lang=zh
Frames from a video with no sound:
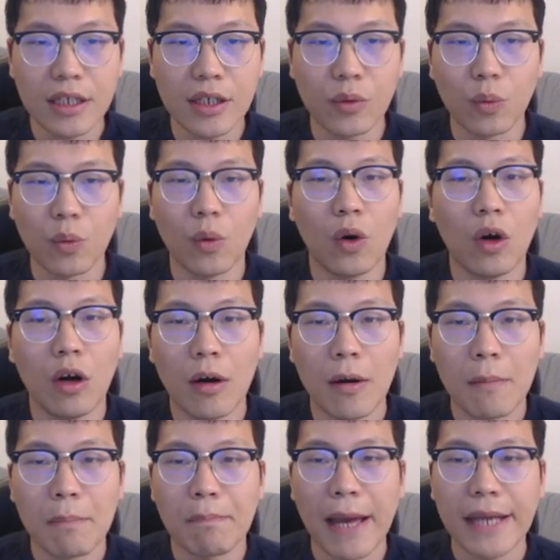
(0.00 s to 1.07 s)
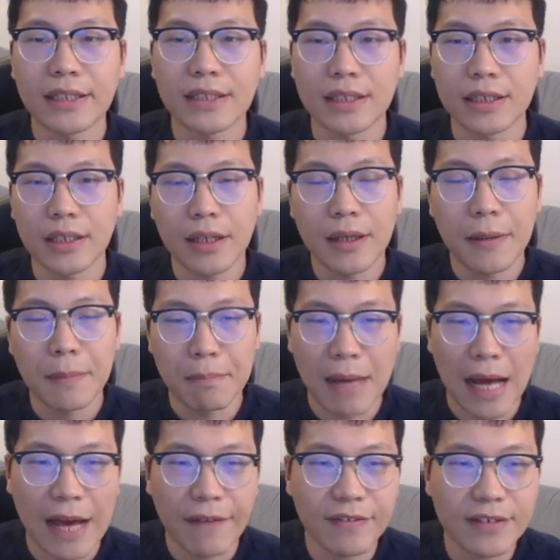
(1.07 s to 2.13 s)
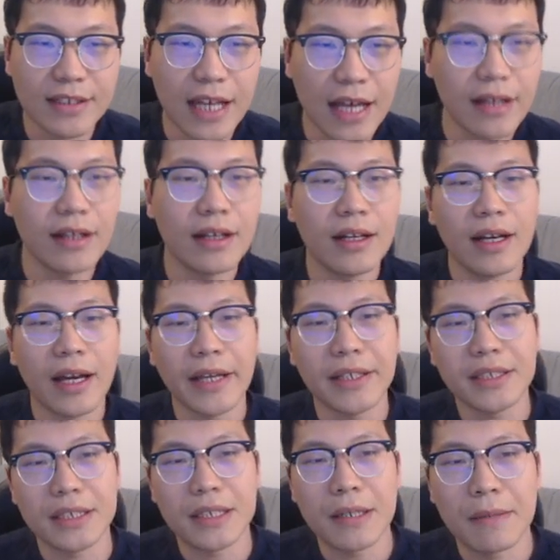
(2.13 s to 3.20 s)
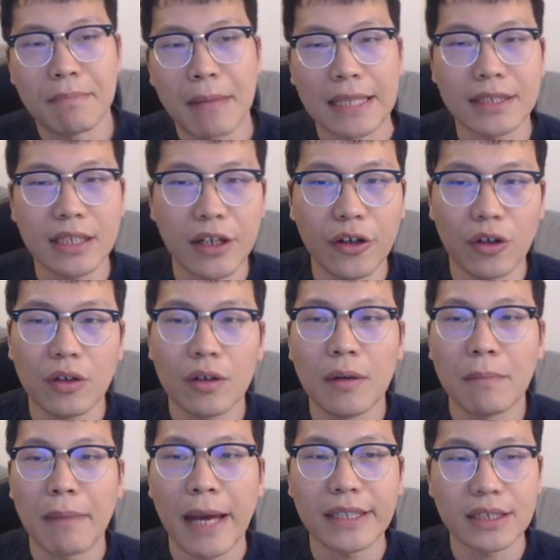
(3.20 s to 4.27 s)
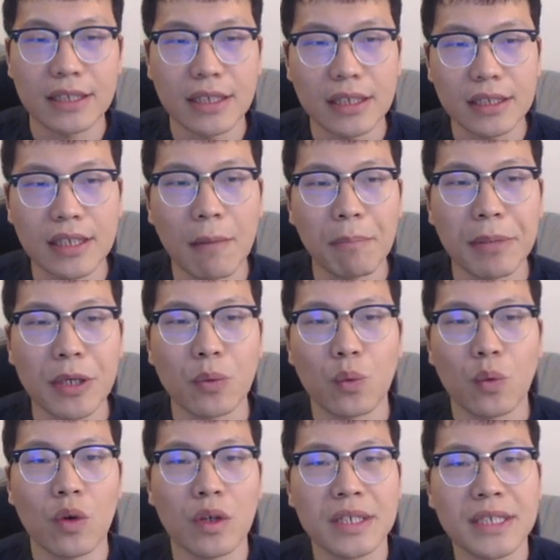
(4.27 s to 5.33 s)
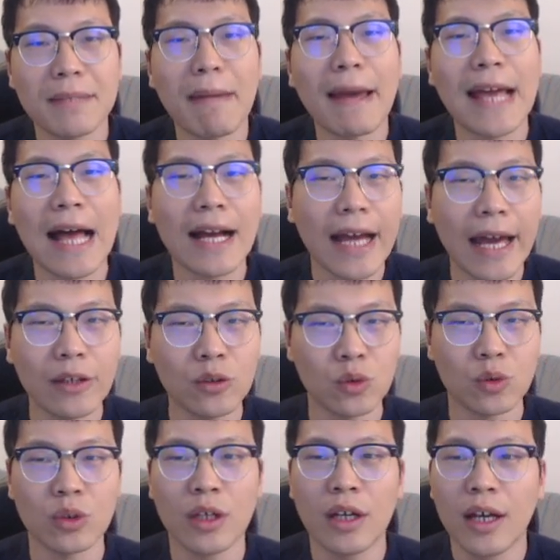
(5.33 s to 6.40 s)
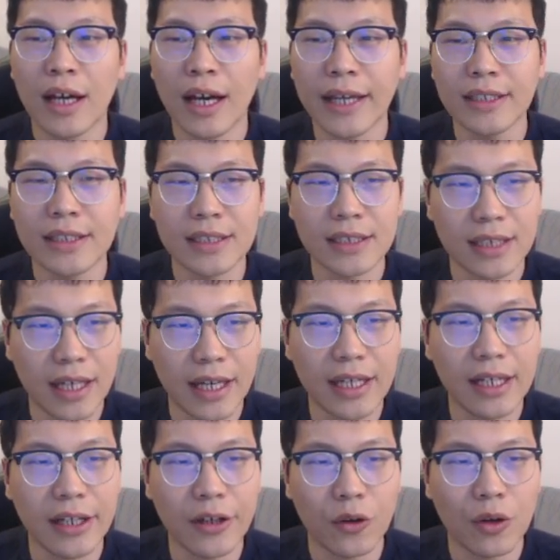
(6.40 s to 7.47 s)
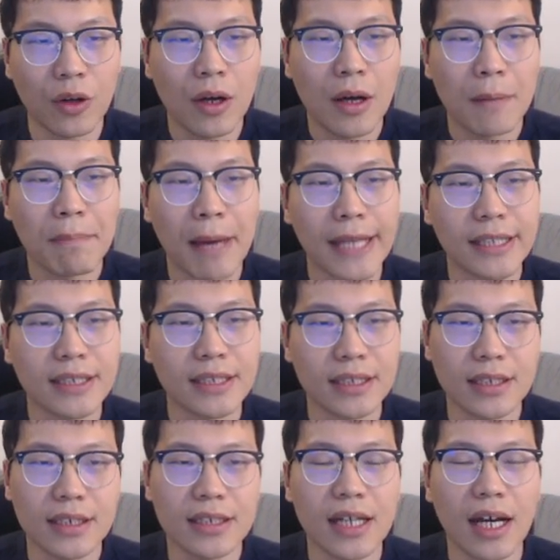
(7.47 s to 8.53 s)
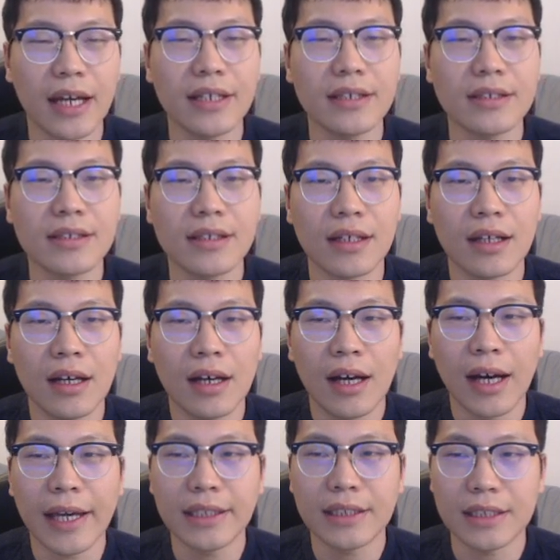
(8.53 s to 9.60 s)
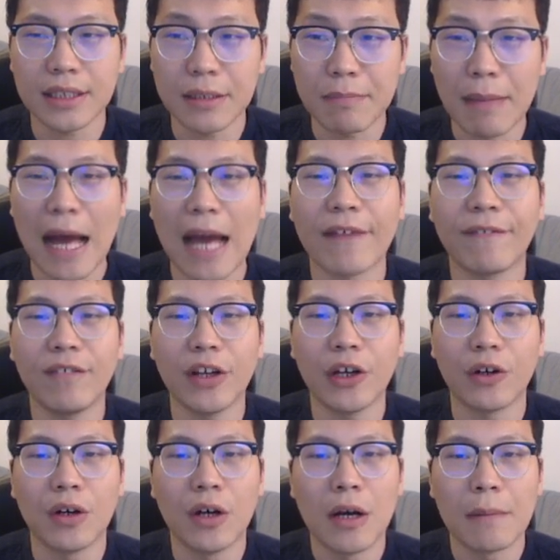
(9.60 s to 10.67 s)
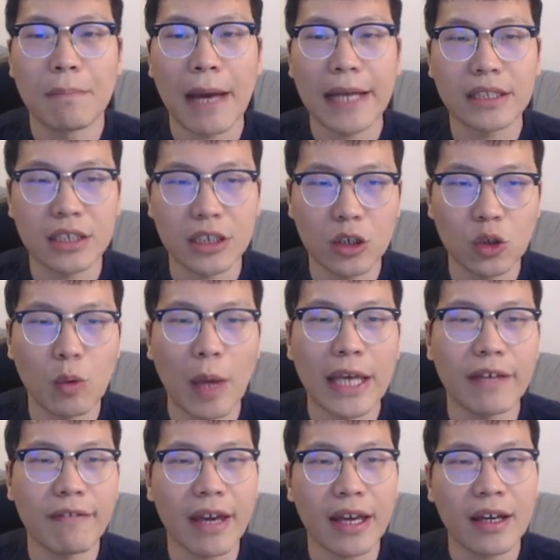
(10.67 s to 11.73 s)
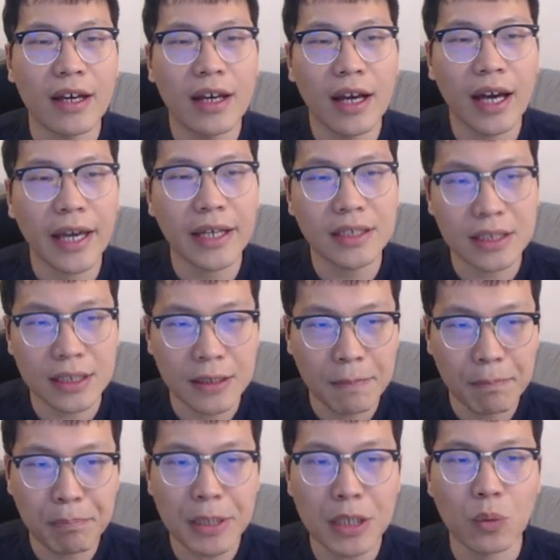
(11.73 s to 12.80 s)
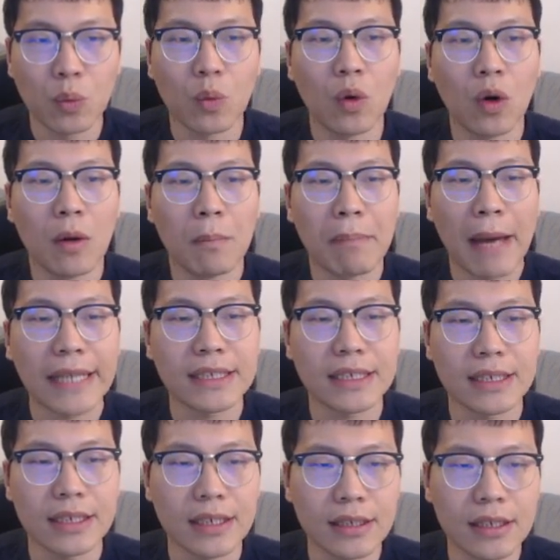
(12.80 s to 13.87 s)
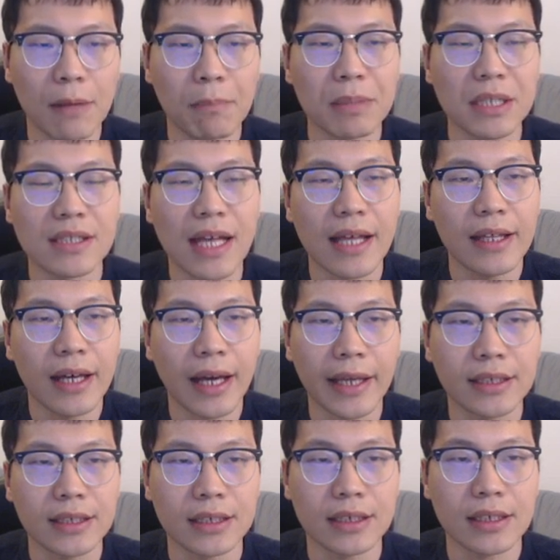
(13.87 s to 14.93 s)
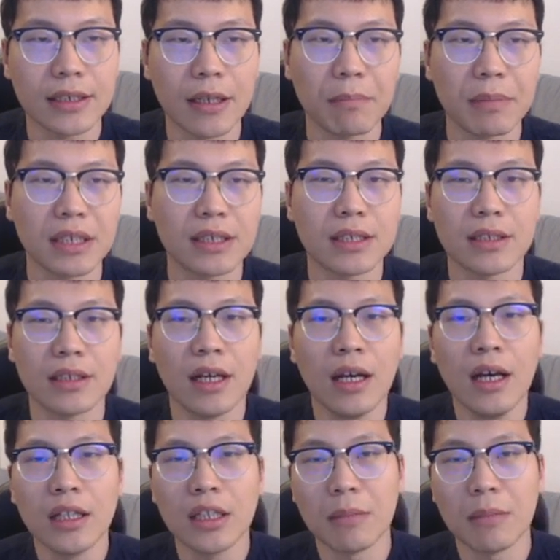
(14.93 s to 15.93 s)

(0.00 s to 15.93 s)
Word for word: e 五，白棋马 f 三，黑棋马 c 六，白棋象 b 五，西班牙开局。黑棋 a 六，白棋象 a 四，黑棋马 f 六，白棋短一位，黑棋 b 五，白棋象 b 三，黑棋象 b 七。